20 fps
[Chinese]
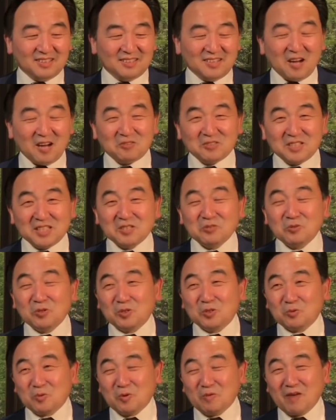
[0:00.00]
然后英国
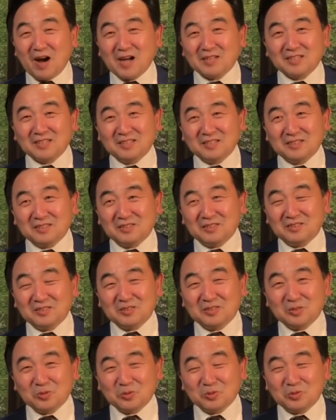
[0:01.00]
的国王呢，
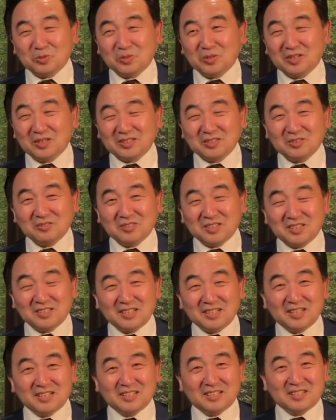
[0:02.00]
就说，就跟
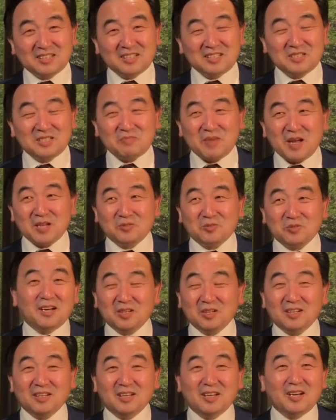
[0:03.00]
这个 Kingsman
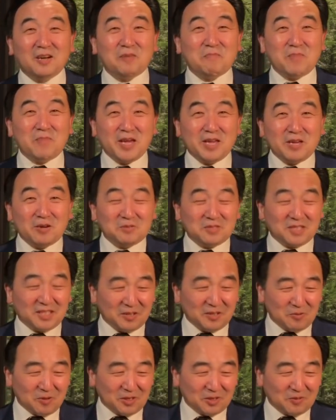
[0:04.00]
说，没有
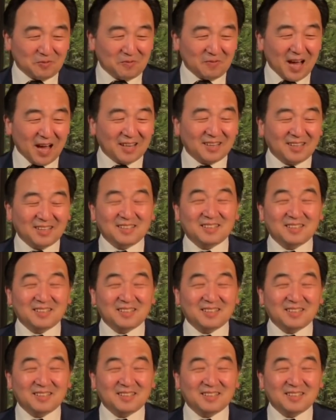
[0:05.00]
你我就完了。